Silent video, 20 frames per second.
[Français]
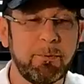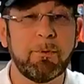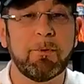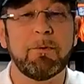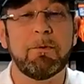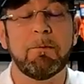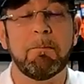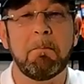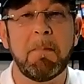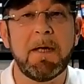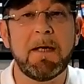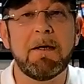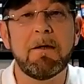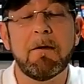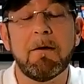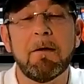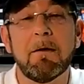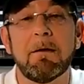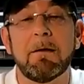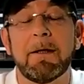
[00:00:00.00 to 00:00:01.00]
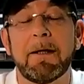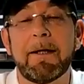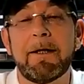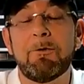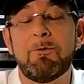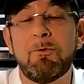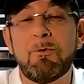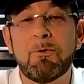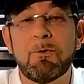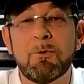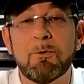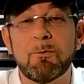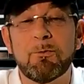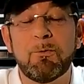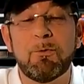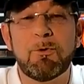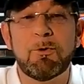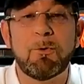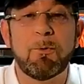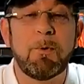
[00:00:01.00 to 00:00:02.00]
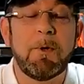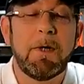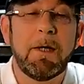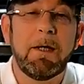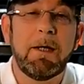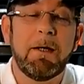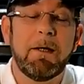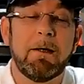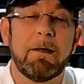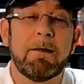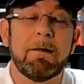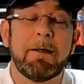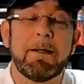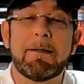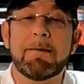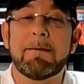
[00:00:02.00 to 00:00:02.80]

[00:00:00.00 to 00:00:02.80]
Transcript: pour une meilleure réduction du son euh,